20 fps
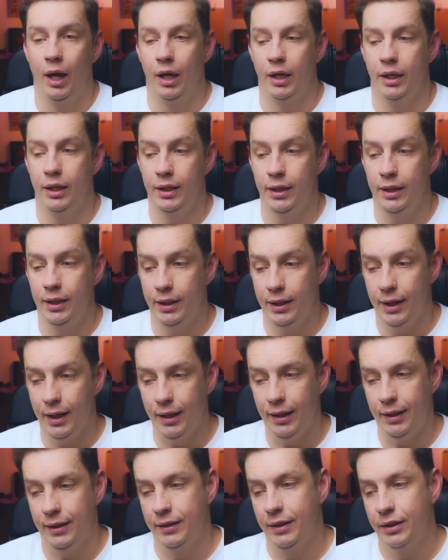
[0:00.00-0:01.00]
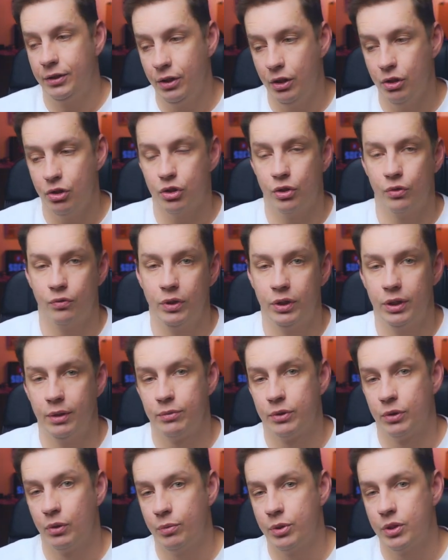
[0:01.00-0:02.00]
И я надеюсь, что в этом
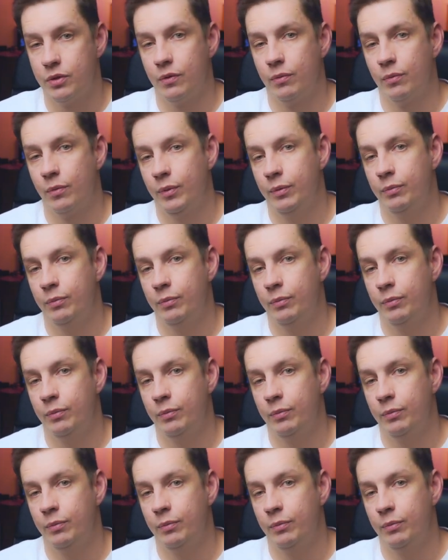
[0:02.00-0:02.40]
сообществе мы